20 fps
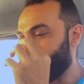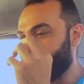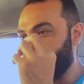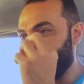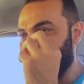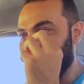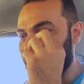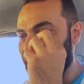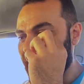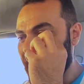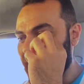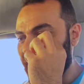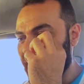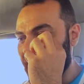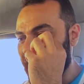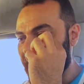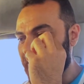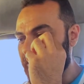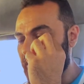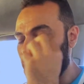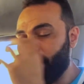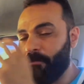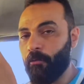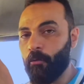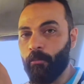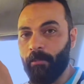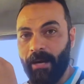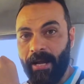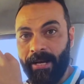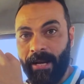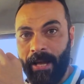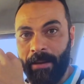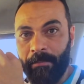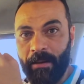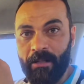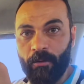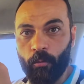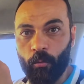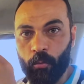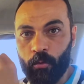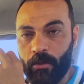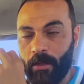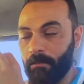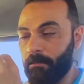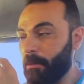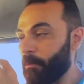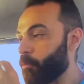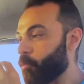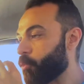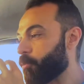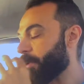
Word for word: البرفيوم انا عملته وصممته